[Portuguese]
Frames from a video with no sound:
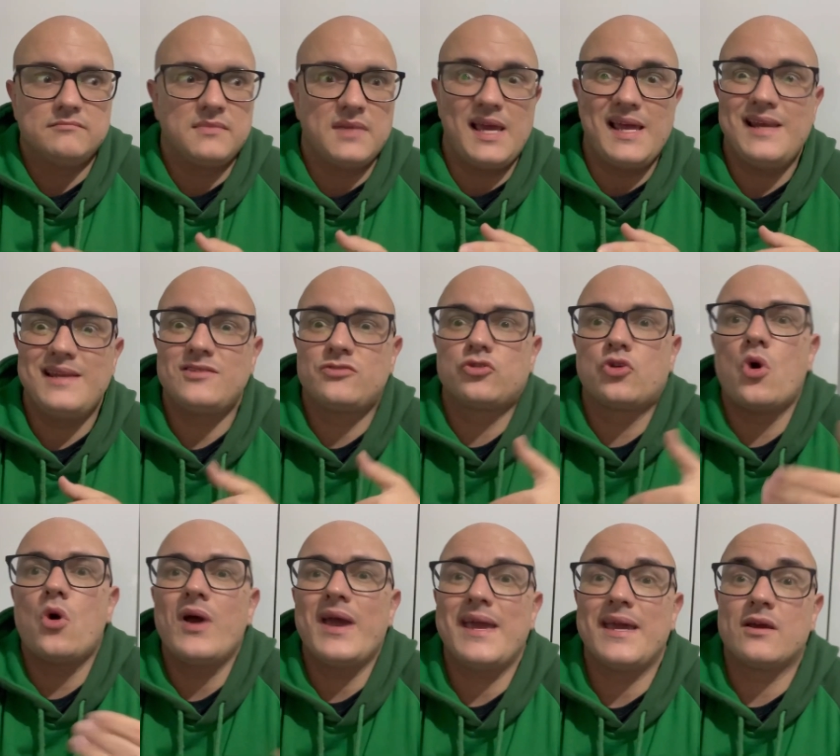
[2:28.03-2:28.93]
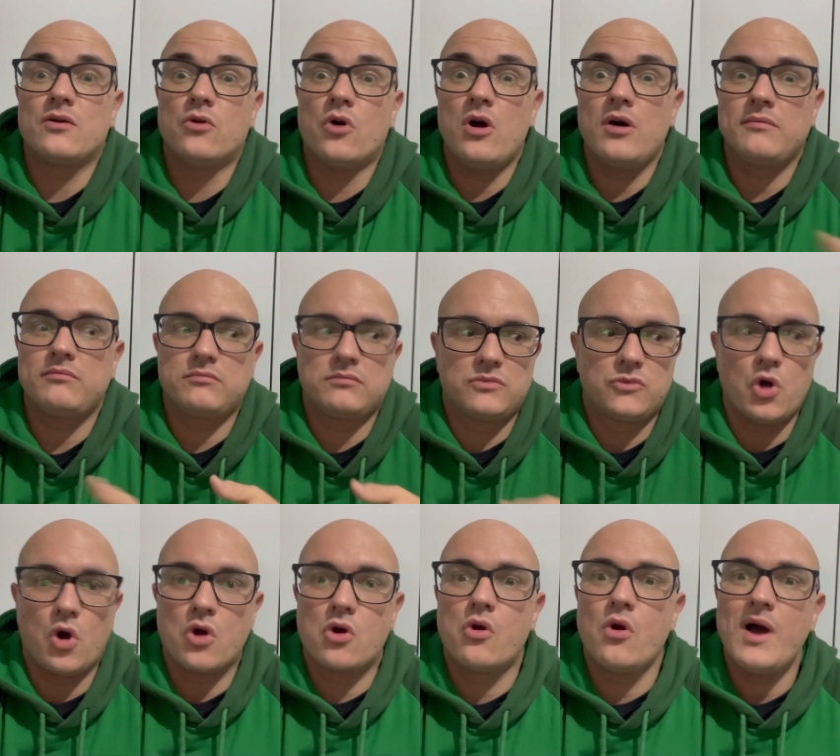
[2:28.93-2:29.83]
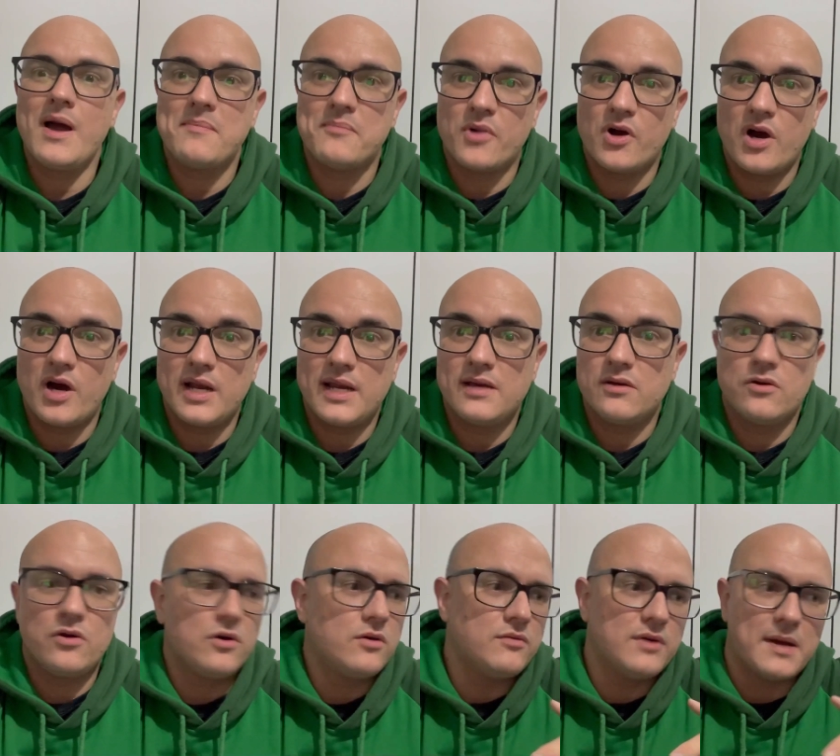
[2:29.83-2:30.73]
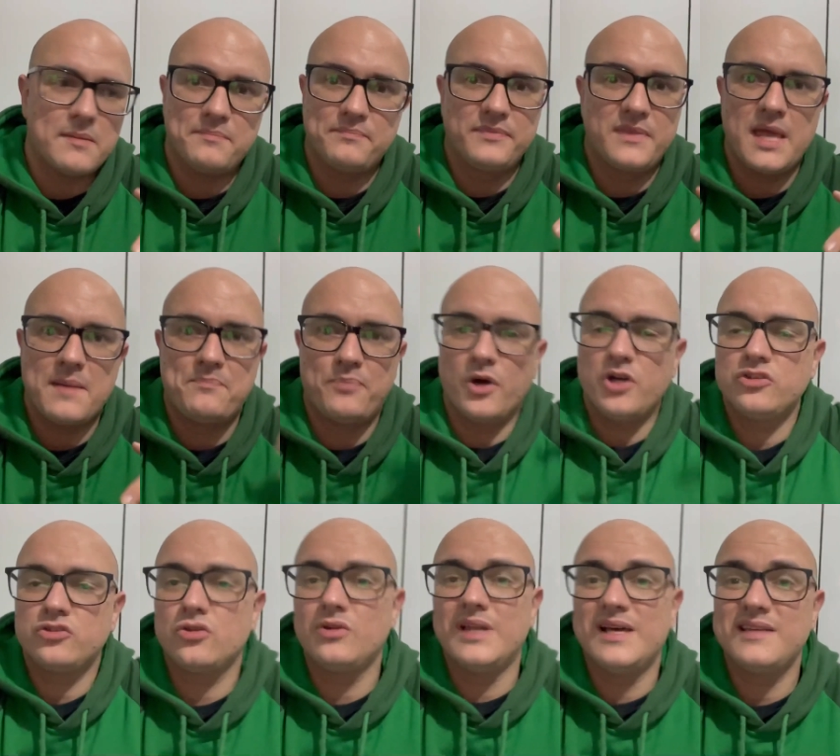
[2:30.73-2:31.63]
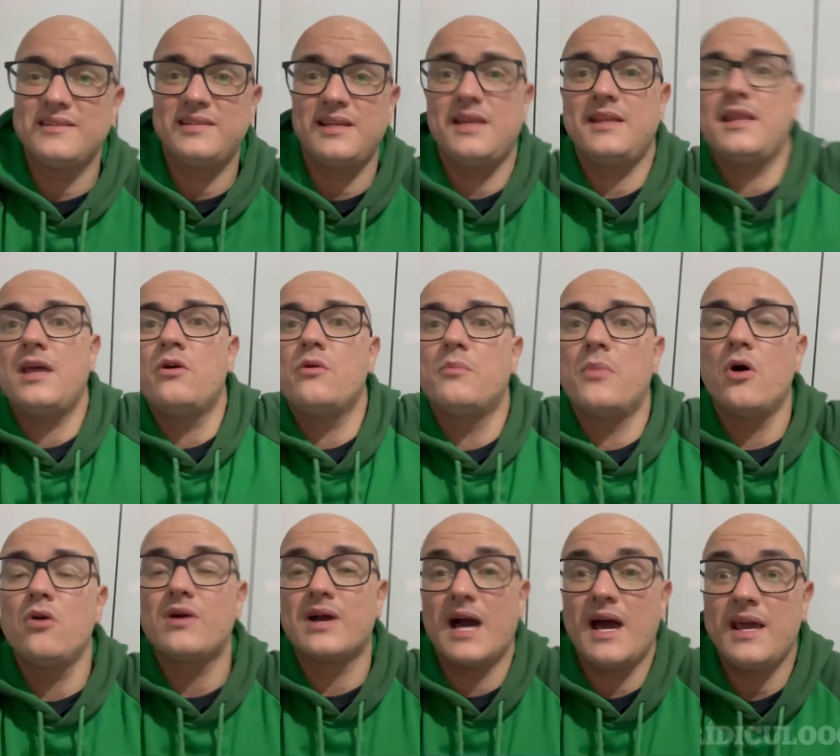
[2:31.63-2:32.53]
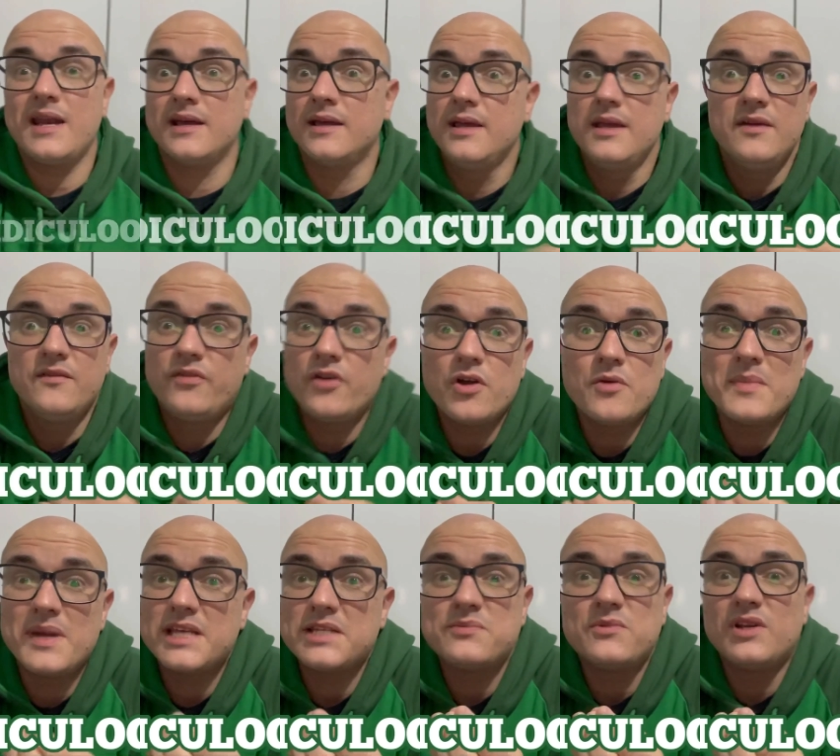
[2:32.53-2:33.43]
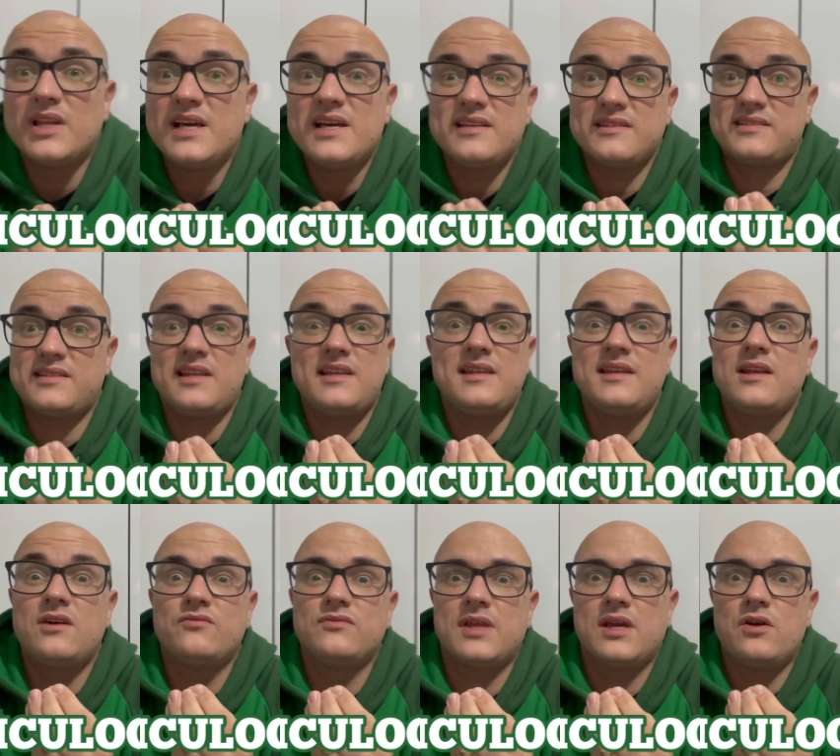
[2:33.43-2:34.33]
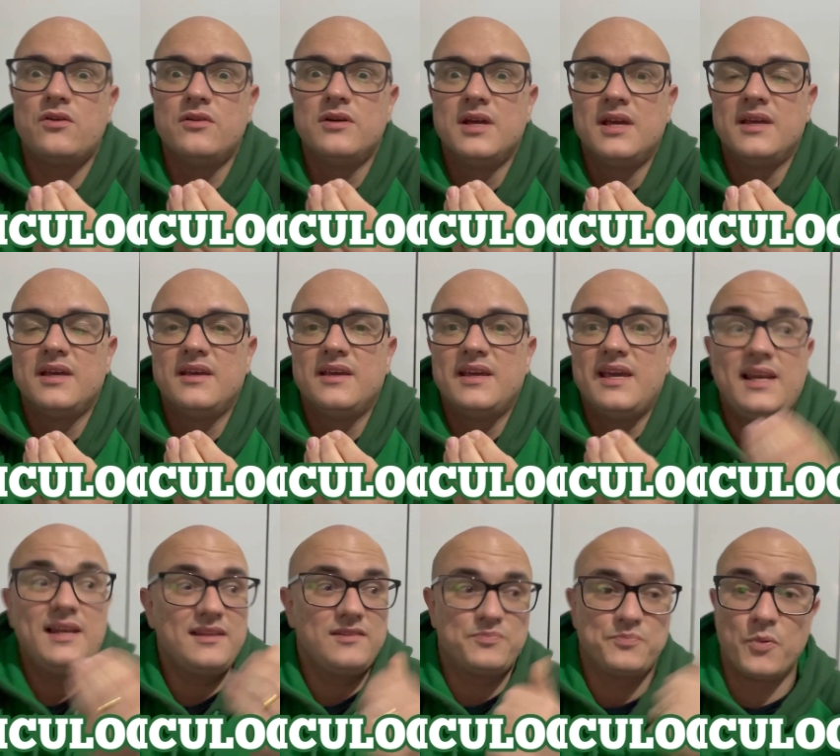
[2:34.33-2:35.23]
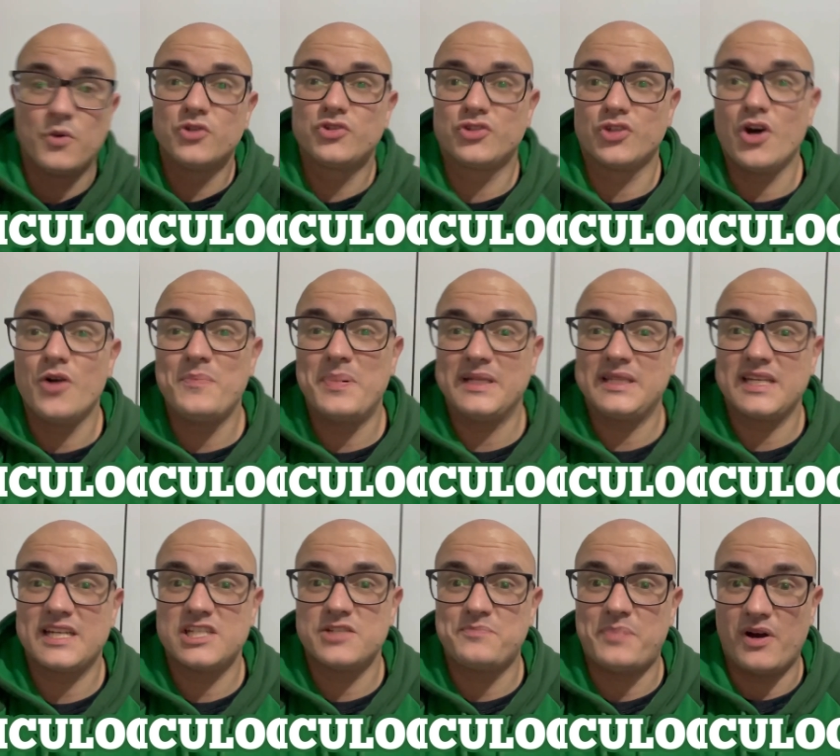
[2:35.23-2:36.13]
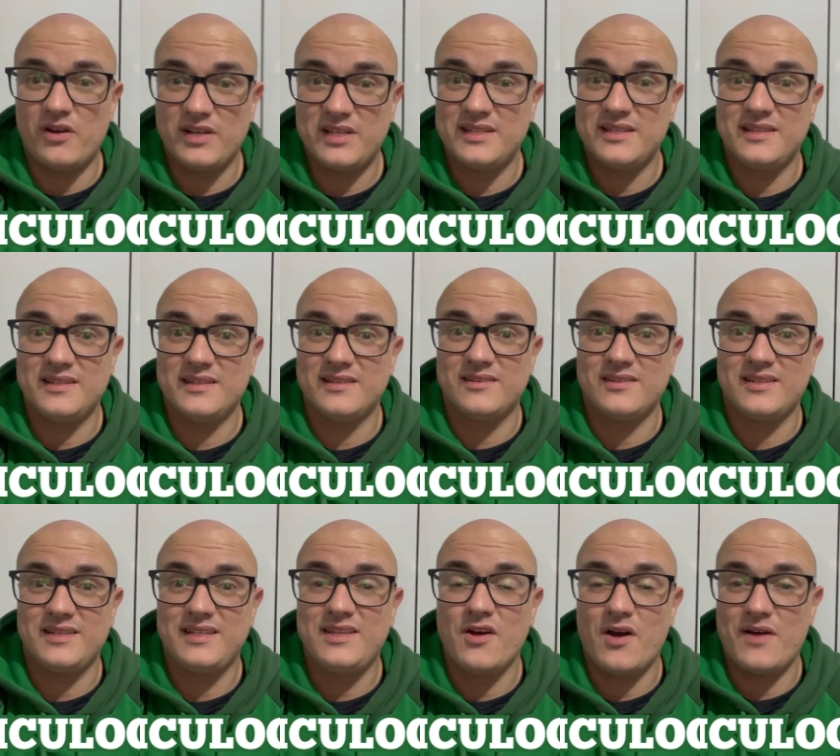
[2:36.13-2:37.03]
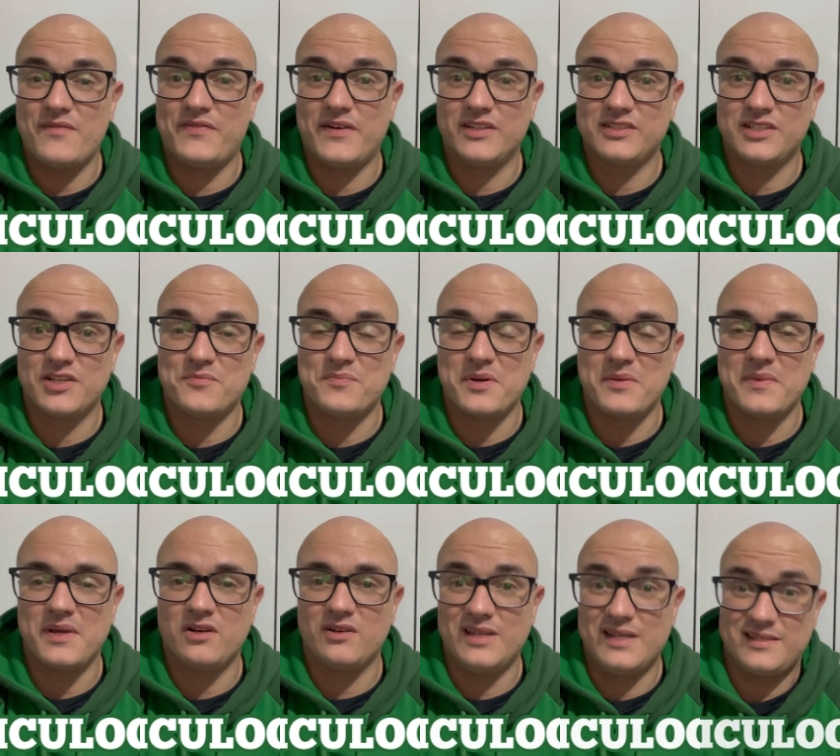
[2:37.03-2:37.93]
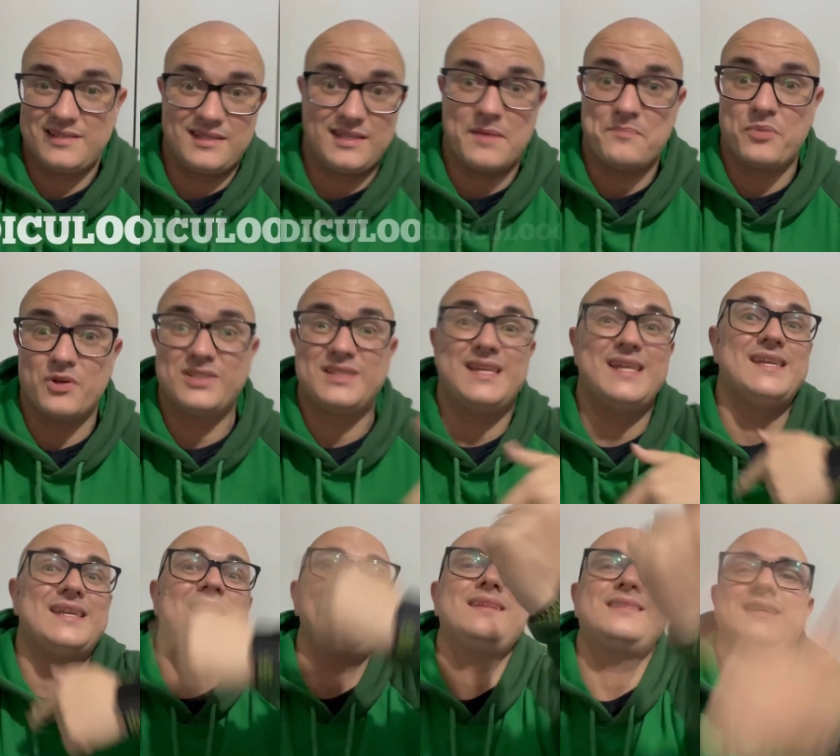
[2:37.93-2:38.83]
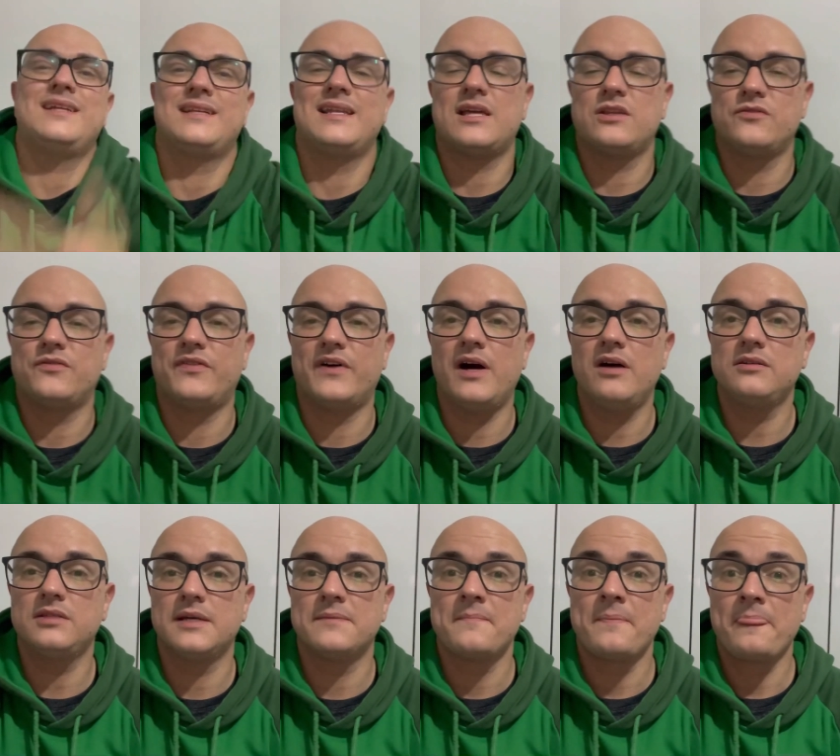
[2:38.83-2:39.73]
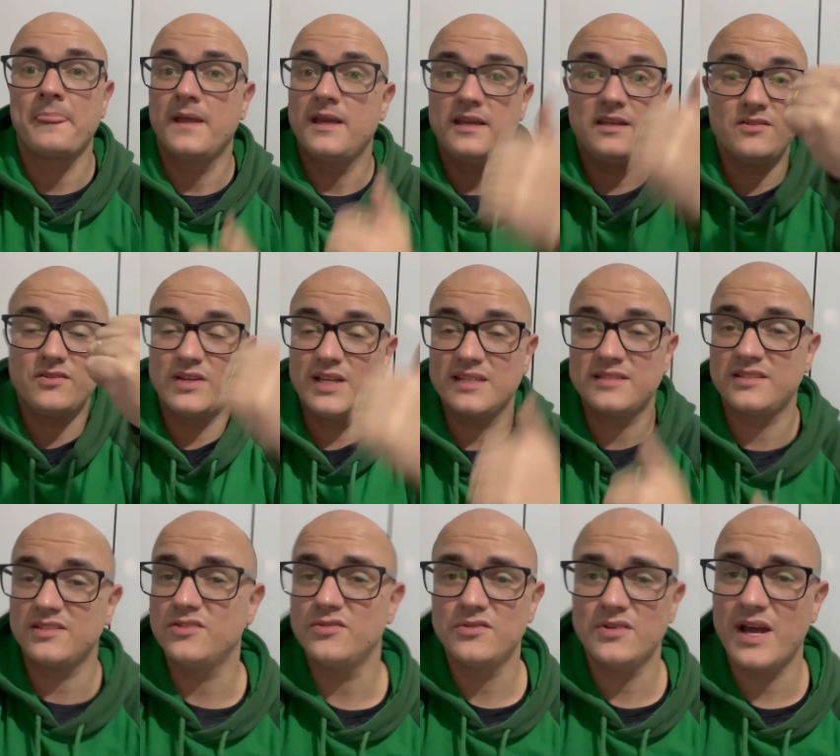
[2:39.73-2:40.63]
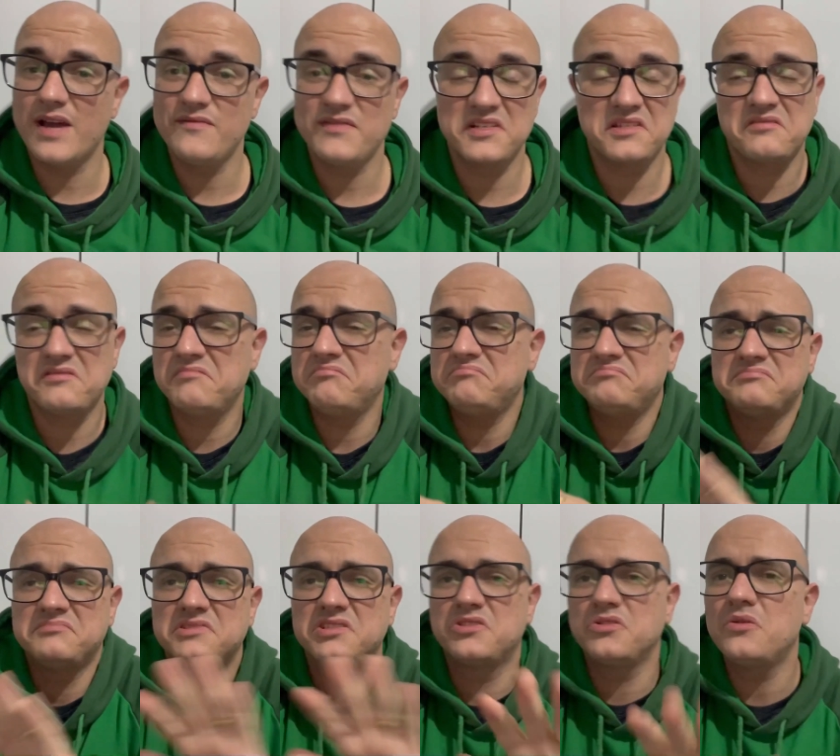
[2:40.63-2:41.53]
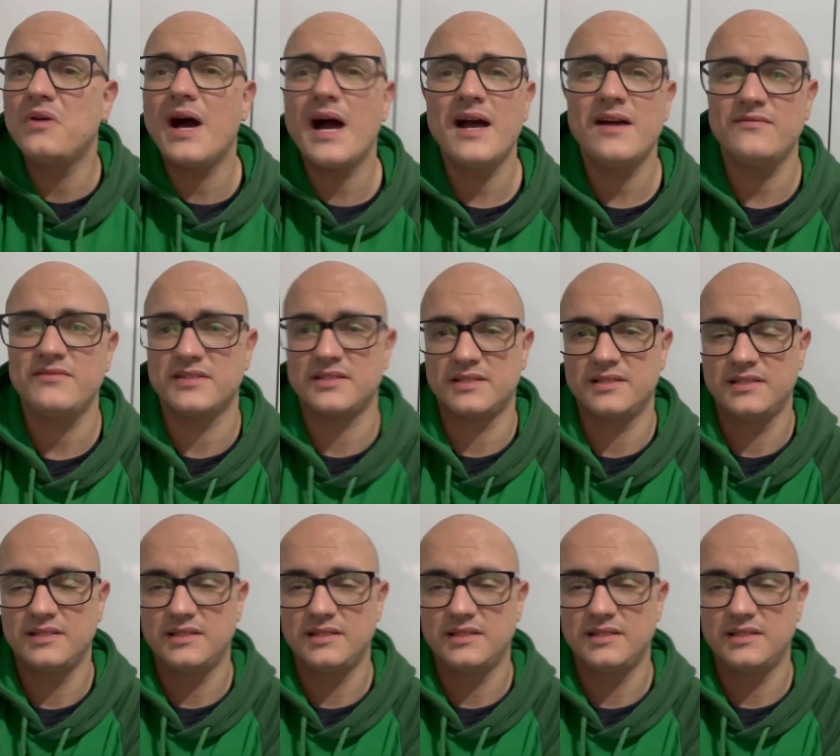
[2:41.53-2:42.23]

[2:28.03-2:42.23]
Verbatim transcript: ele escorregou, tocou a bola, ou a, depois do lance ele derrubou o cara. Foi o mesmo lance, ele não deu ele expulsou o Patrick de Paulo e deu a falta no primeiro lance, depois dele nem ter dado falta, e no lance do Everton, suave.